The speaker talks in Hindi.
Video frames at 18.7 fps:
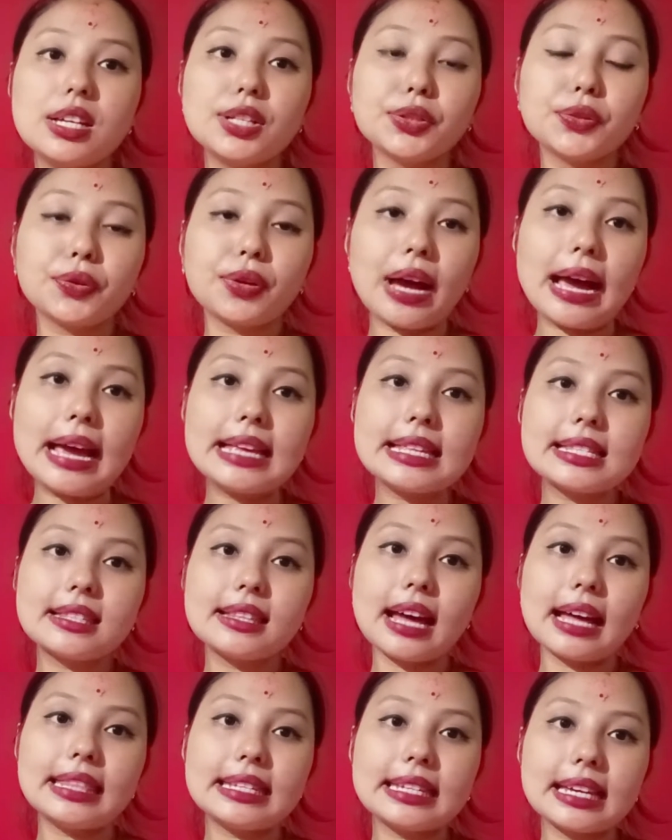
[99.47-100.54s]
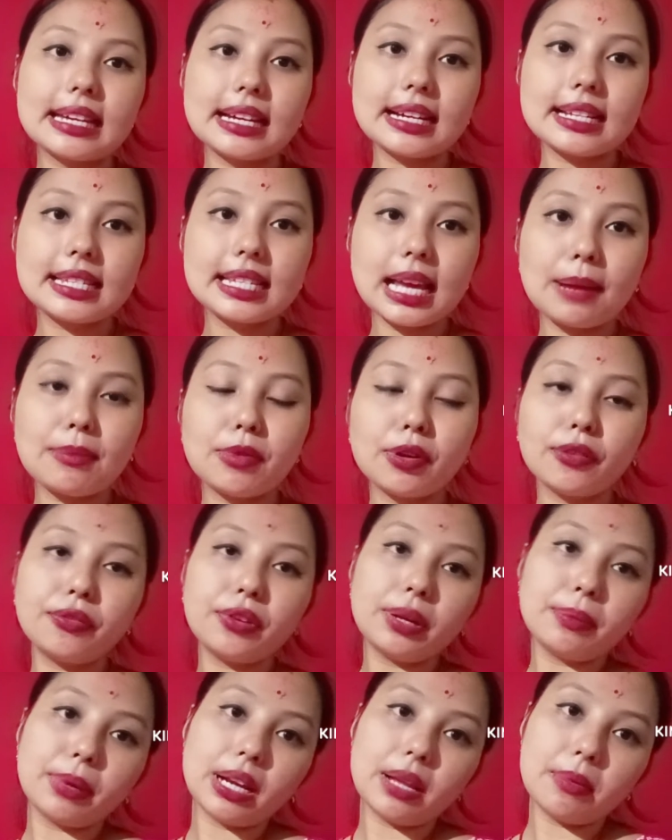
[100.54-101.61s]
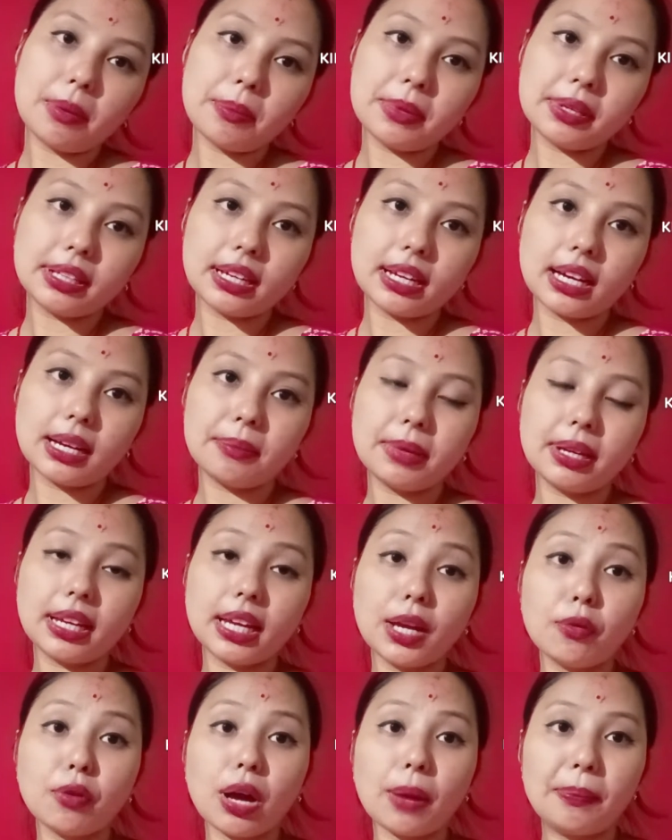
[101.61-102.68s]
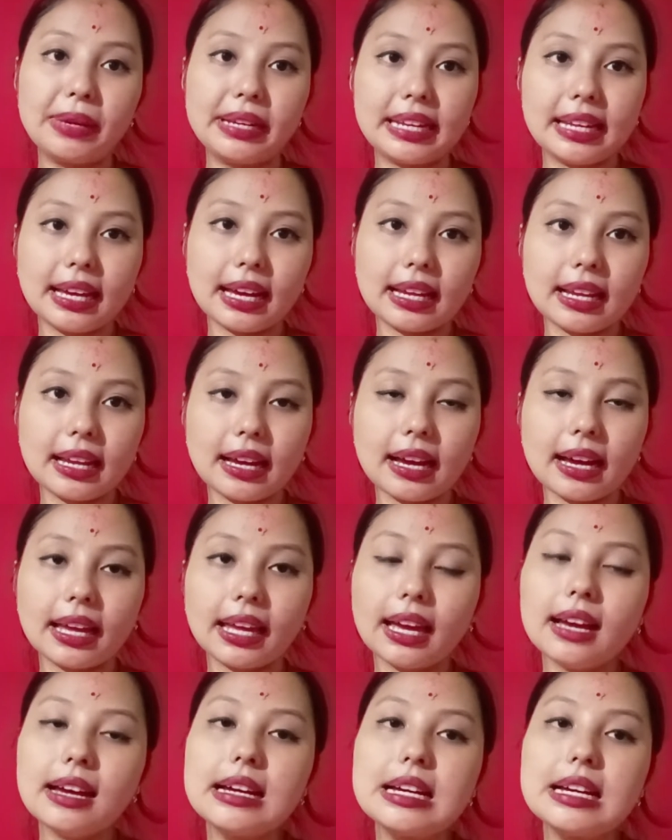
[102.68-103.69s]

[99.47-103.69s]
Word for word: तो गाइस दादी के घर से हम लोग फिर बड़ी मम्मी के घर में गए वहाँ पे टीका लगाया